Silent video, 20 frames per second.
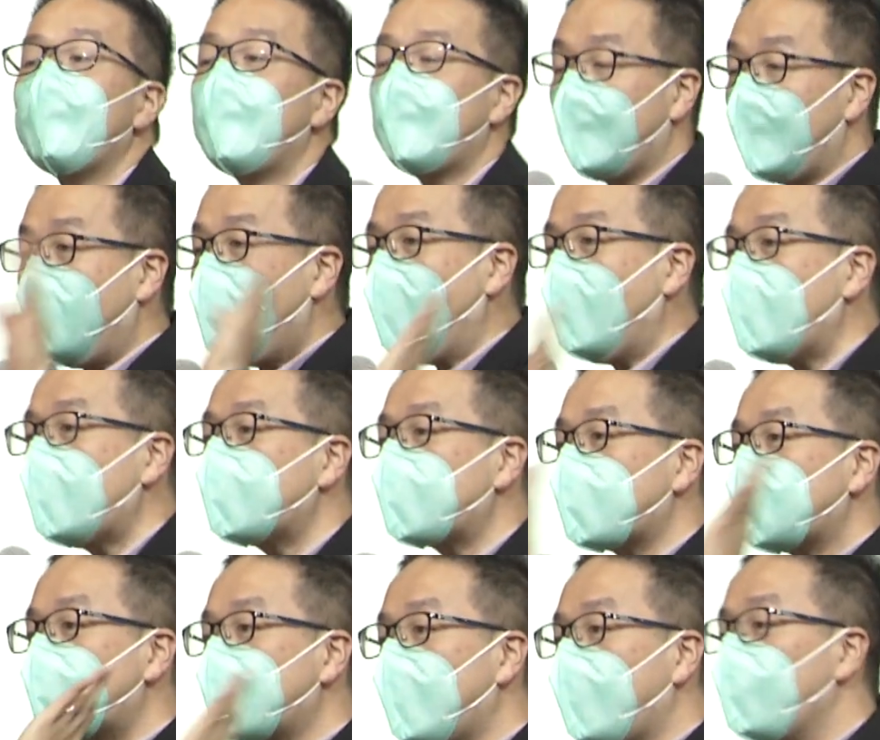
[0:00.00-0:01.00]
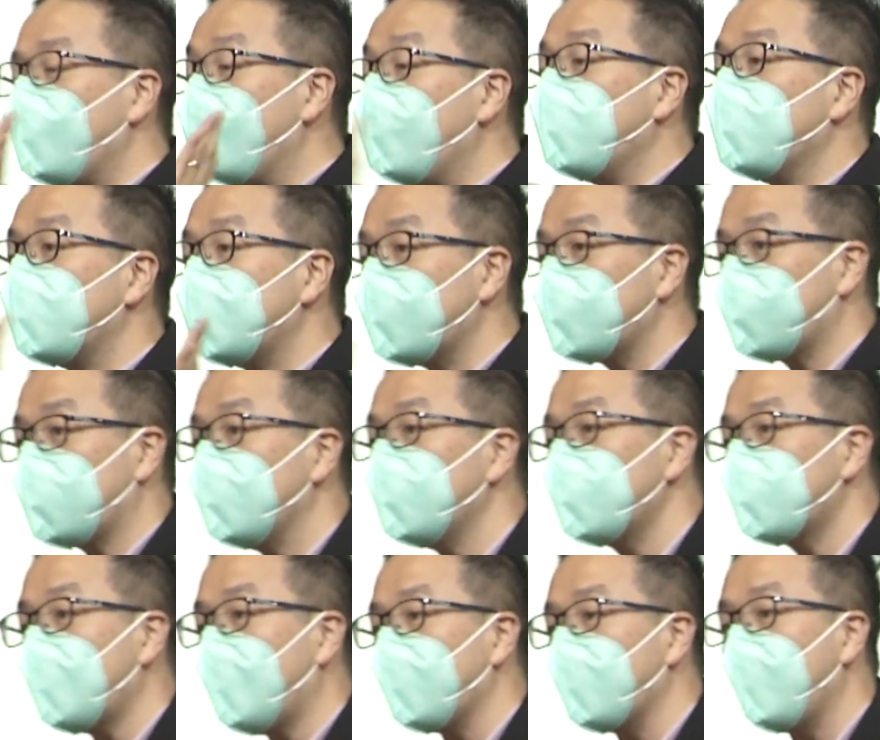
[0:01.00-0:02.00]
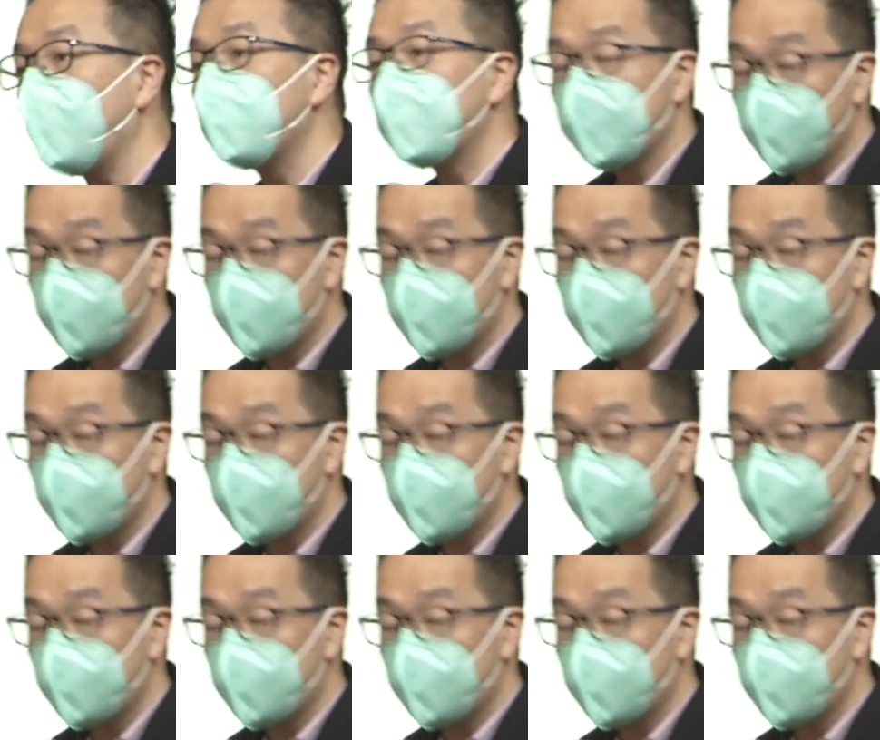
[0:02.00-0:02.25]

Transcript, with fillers: 孩子在我们的身上啊，